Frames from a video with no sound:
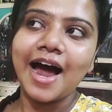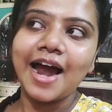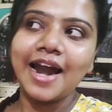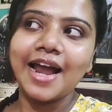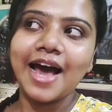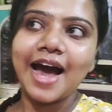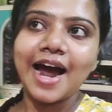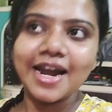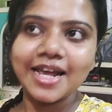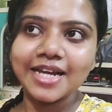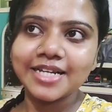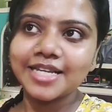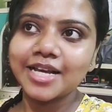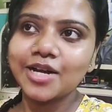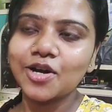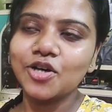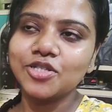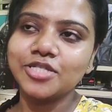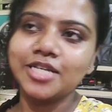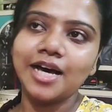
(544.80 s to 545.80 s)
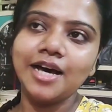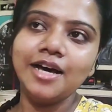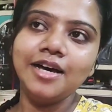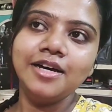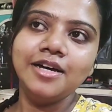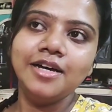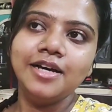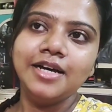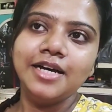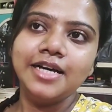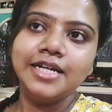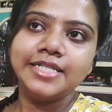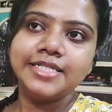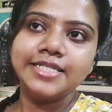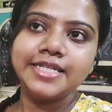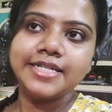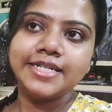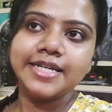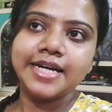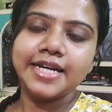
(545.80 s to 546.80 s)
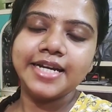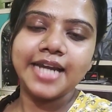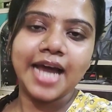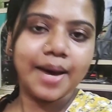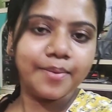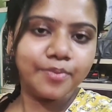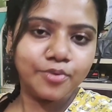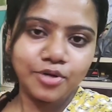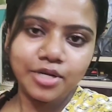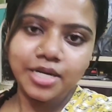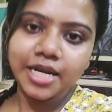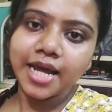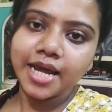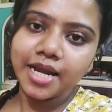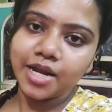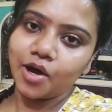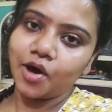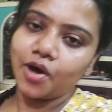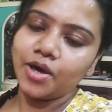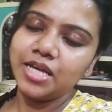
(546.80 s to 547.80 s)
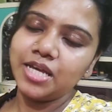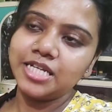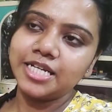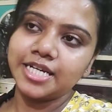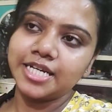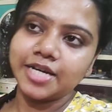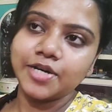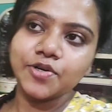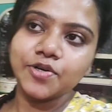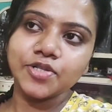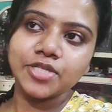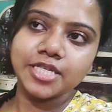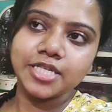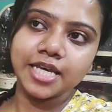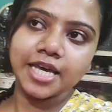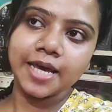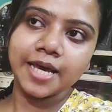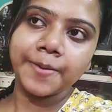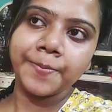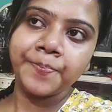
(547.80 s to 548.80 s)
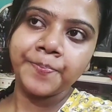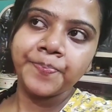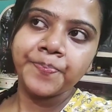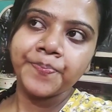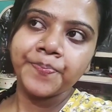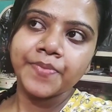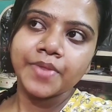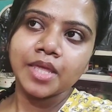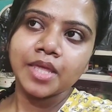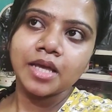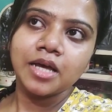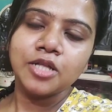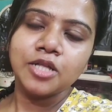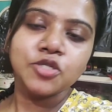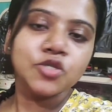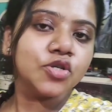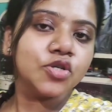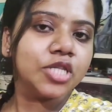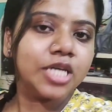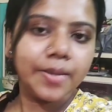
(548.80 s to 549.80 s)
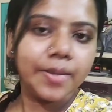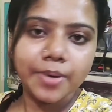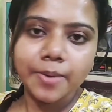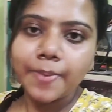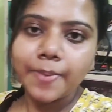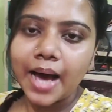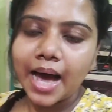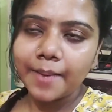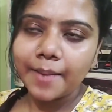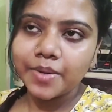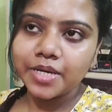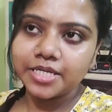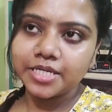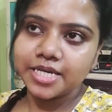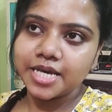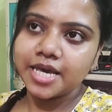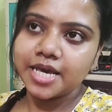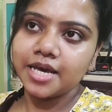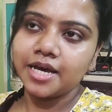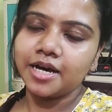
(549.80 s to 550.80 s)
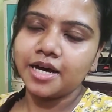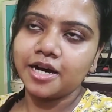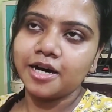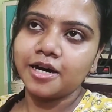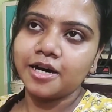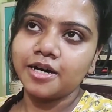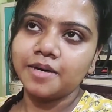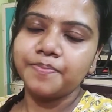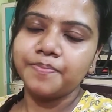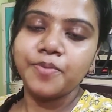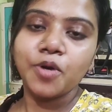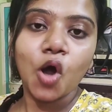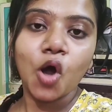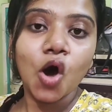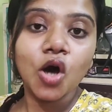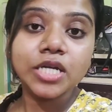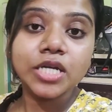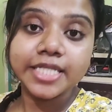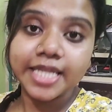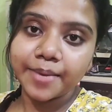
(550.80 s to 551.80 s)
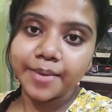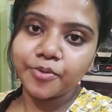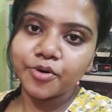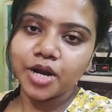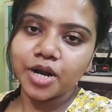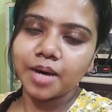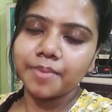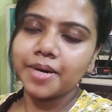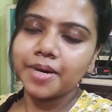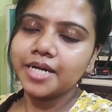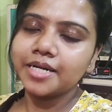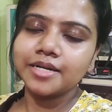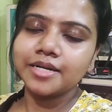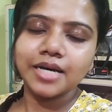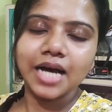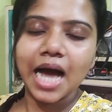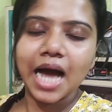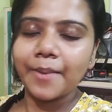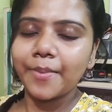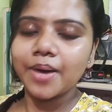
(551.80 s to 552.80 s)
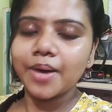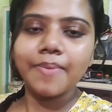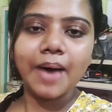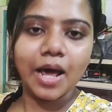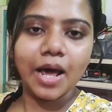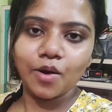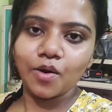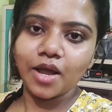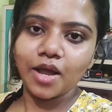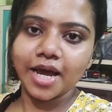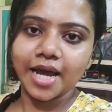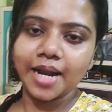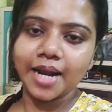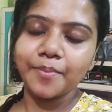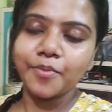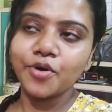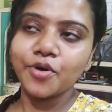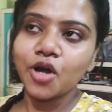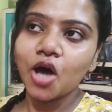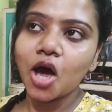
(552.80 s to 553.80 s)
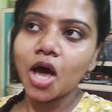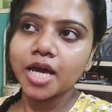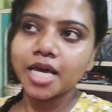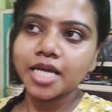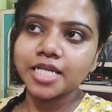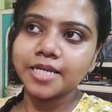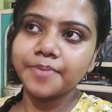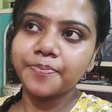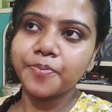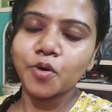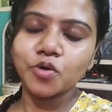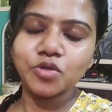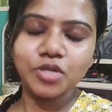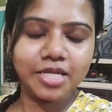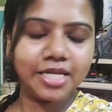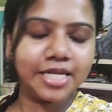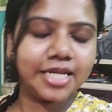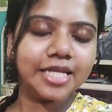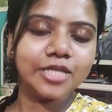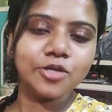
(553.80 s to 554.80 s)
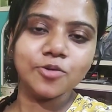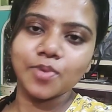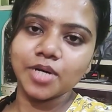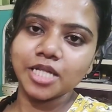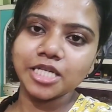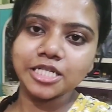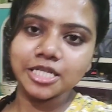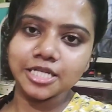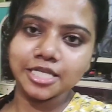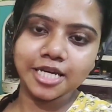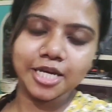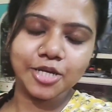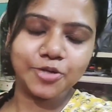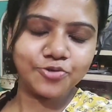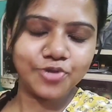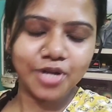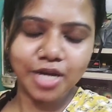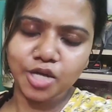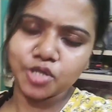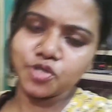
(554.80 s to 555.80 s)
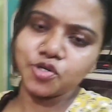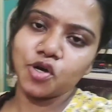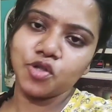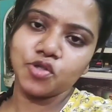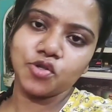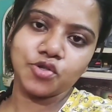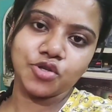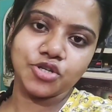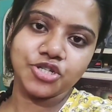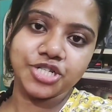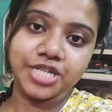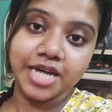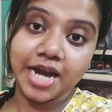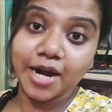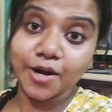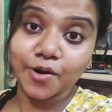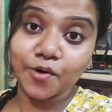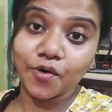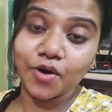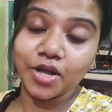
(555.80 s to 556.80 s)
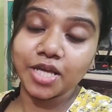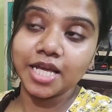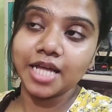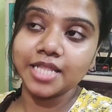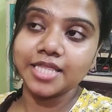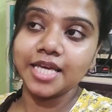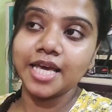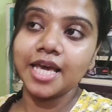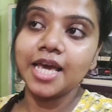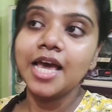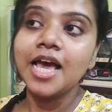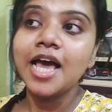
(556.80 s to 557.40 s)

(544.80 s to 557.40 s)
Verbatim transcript: আর আরেকটা কথা যেটা না বললেই নয় সেটা হচ্ছে যদি আমি ভাবি যে ব্লগ দেব না বাট আমার ভালো লাগে না মনে হয় কি যে প্রতিদিনই তোমাদের সাথে কিছু না কিছু অন্তত শেয়ার করি যাতে